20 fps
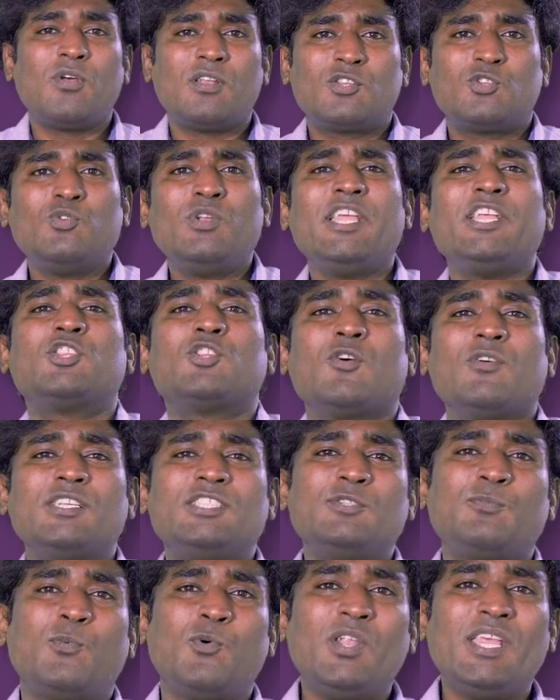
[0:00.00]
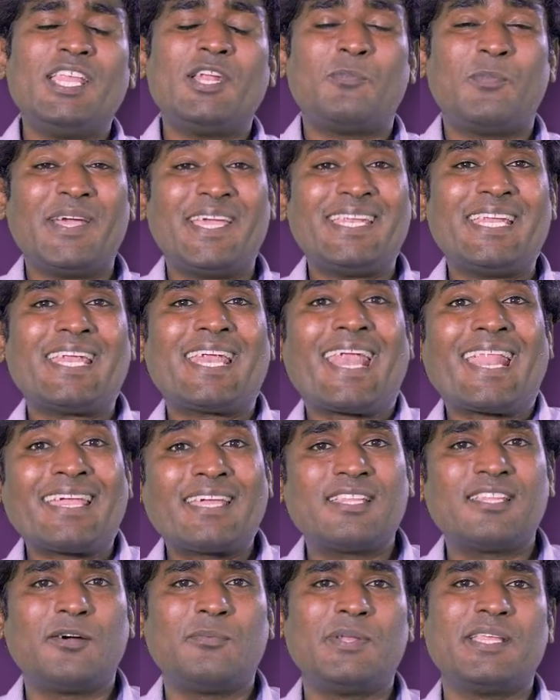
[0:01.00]
ஒரு துணியை துவைச்சு புளியிறப்ப என்ன
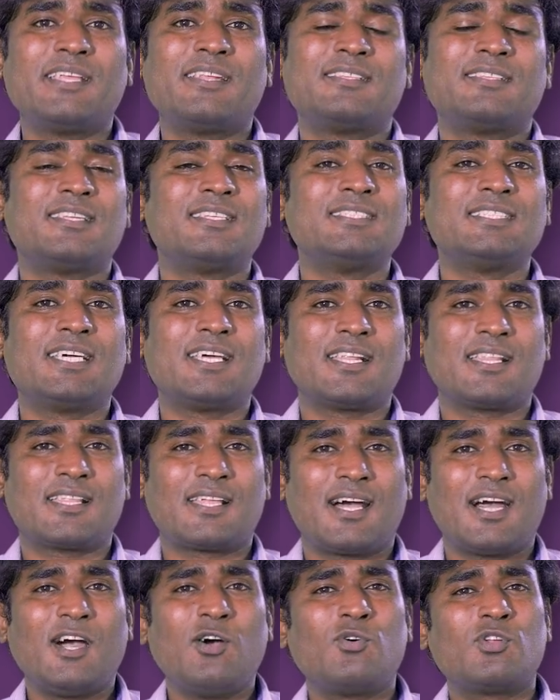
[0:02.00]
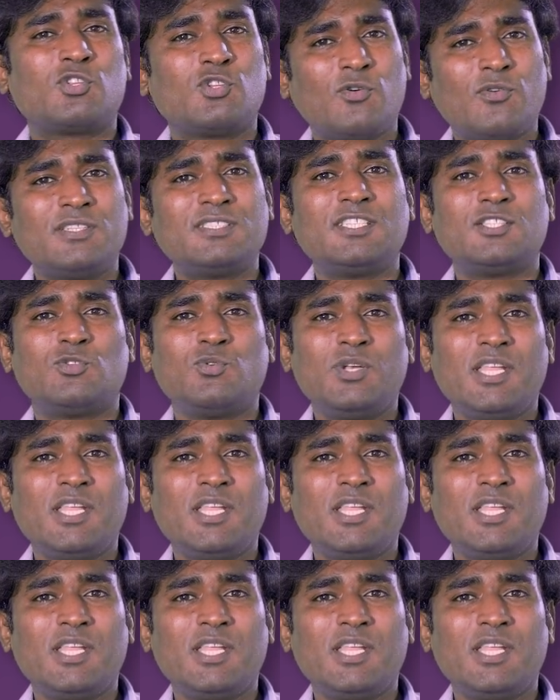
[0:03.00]
நடக்குது அப்படிங்கிற தெரிஞ்சுக்கிறதுக்காக ஒரு துவைச்ச